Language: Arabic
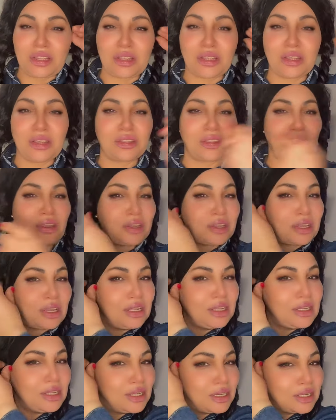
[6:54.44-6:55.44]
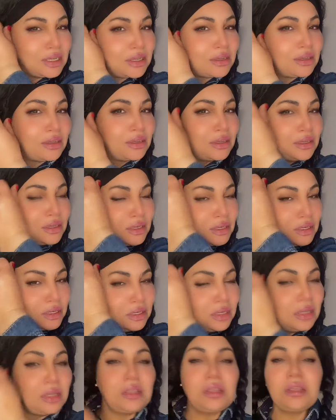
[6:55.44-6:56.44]
حتى كي يضحك عليك
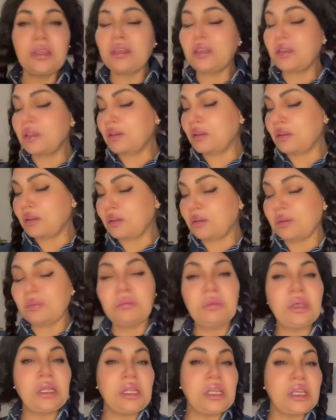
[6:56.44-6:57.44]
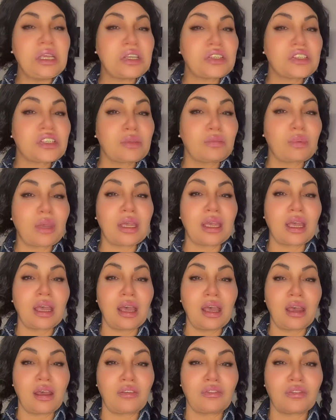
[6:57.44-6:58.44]
يعني معليش سي با
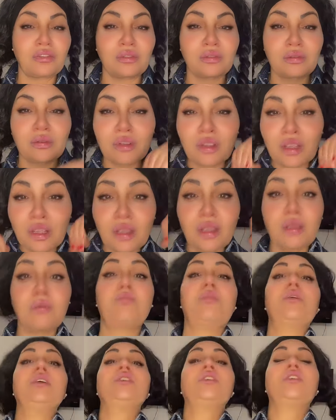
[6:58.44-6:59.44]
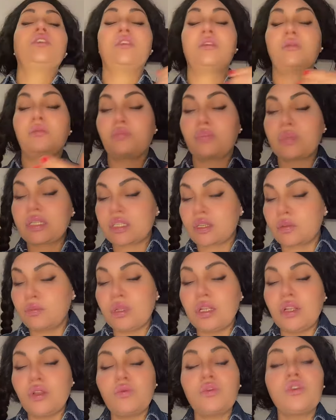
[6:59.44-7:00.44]
غراف باسكو
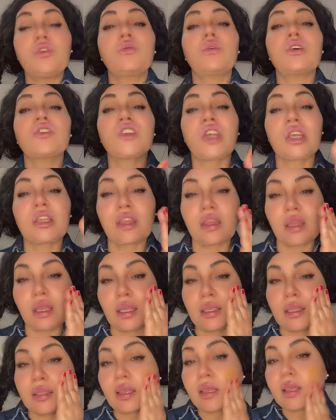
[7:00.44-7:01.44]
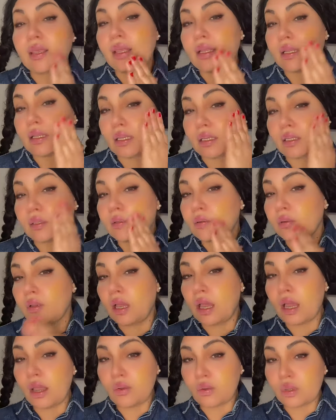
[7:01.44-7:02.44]
باسكو من الاول هو جاي يضحك عليك
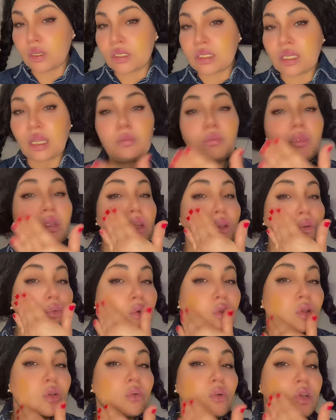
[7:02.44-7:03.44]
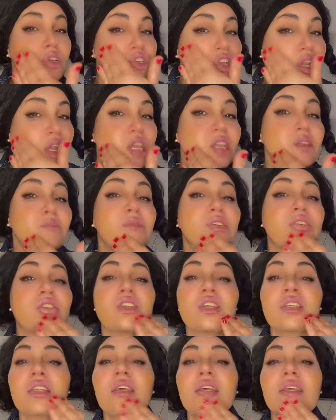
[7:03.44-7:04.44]
نقول لك صح من الاول هو جاي
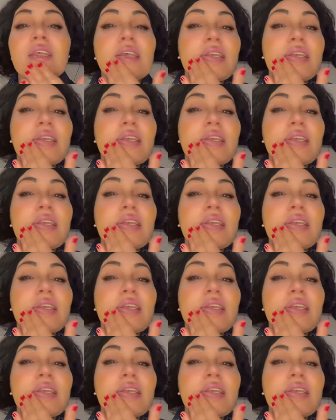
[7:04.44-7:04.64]
باش